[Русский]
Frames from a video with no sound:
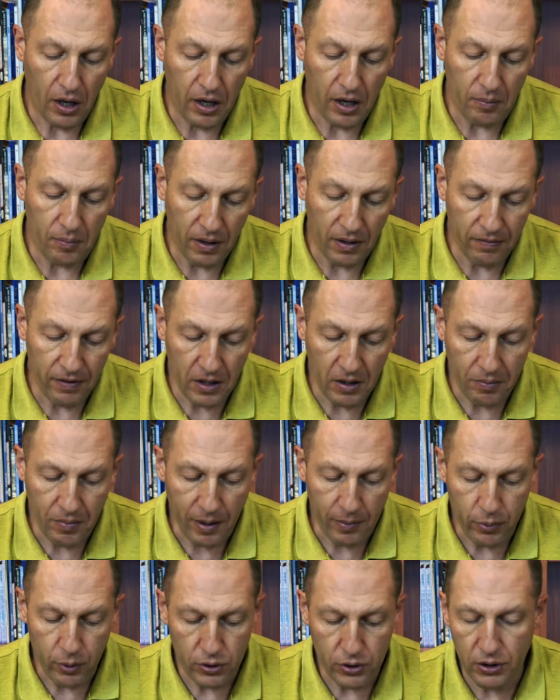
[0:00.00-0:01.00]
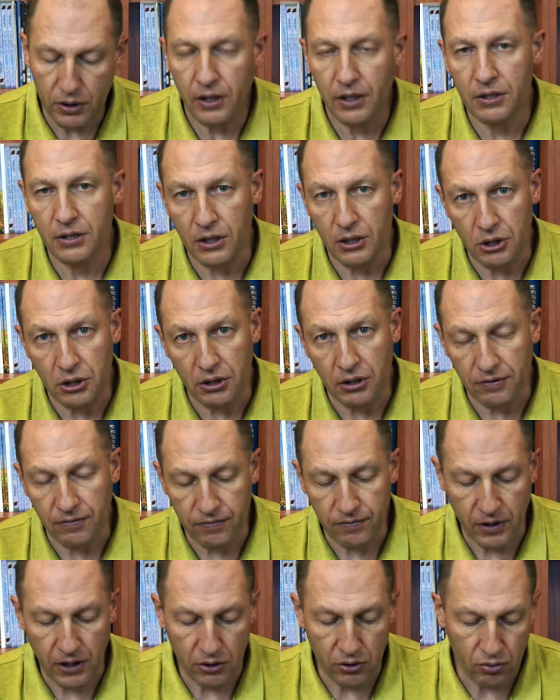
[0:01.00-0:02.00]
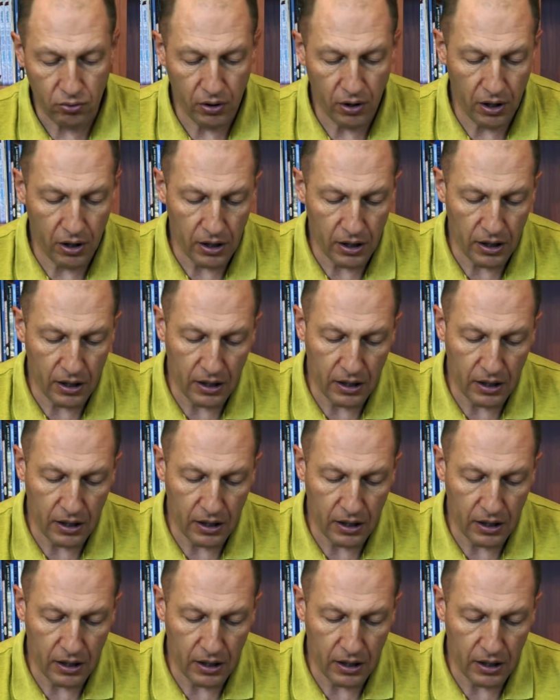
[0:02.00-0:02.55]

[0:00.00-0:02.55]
мы видим апостола язычников, который